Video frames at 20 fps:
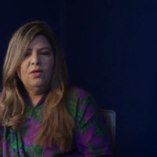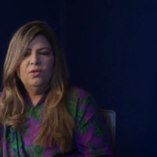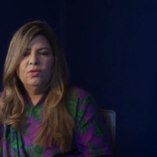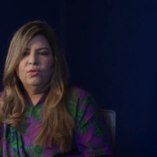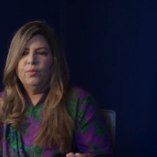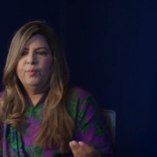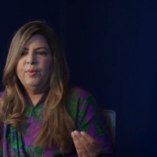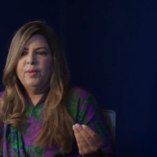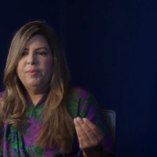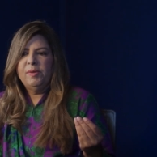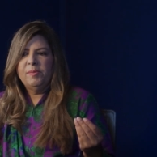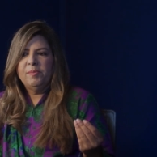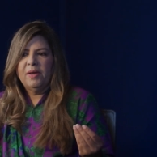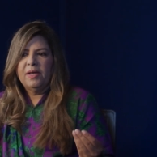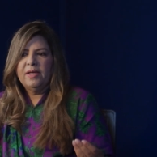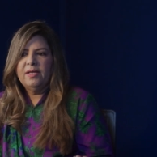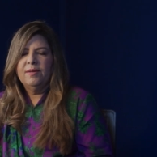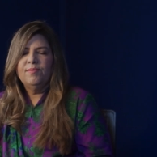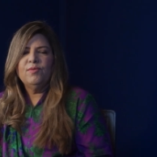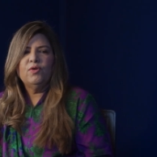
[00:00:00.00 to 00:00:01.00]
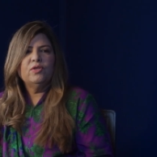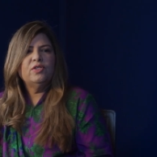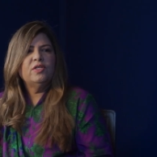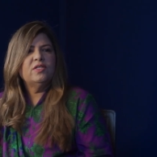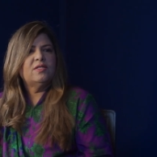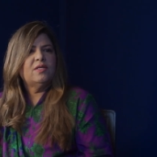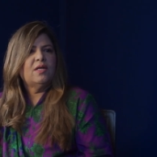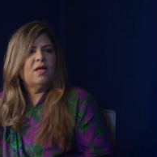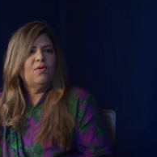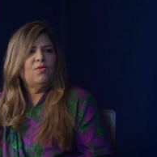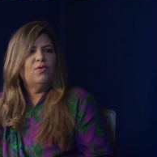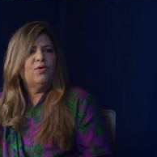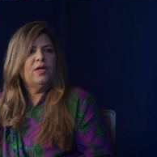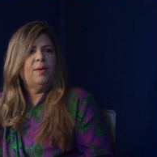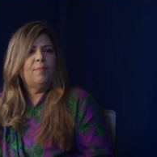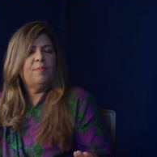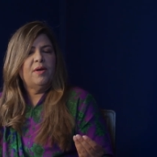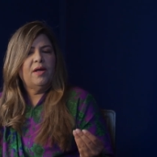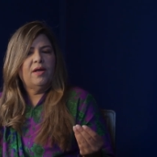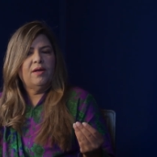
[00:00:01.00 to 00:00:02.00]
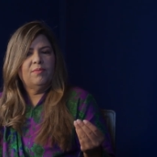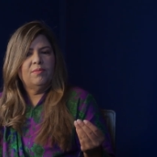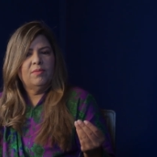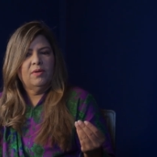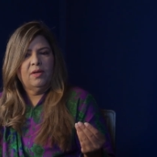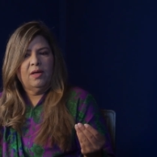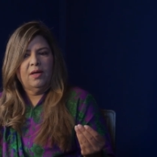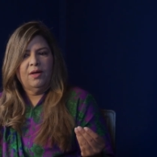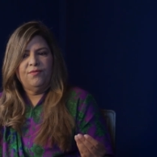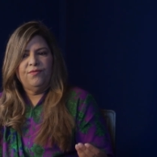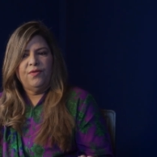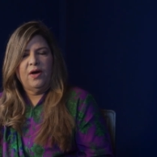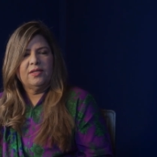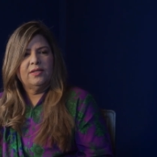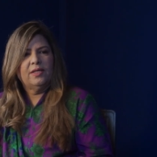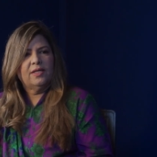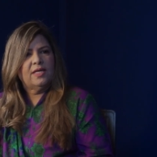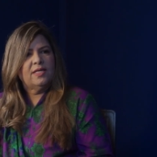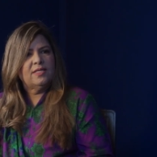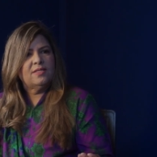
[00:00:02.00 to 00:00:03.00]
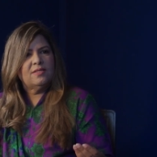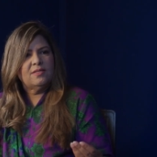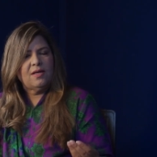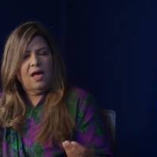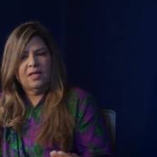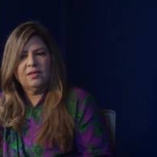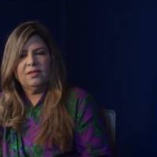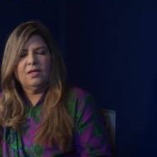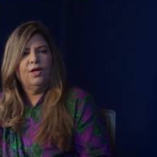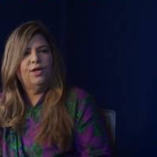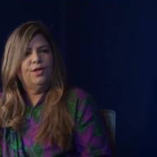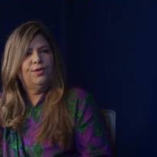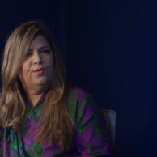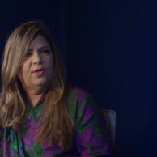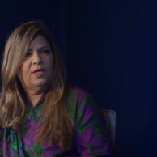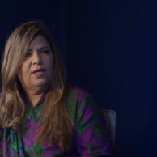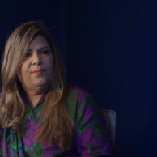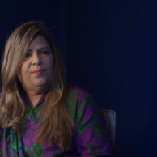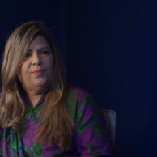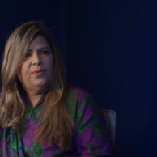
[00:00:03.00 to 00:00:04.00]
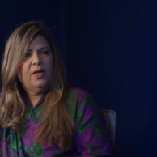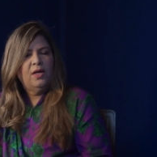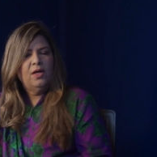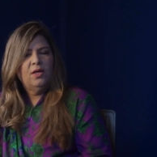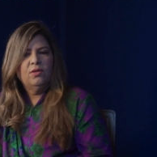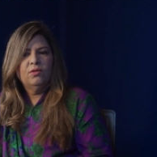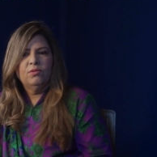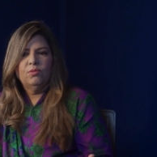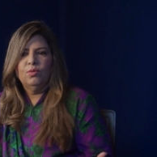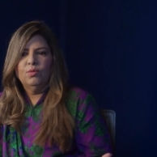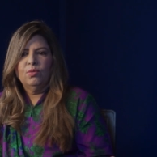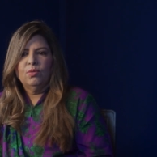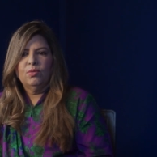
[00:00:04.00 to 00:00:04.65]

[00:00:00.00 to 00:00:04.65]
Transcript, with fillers: तो बीबी मरियम को जिस तरह उन्होंने अपने फादर के साथ खड़ी हुई हैं तो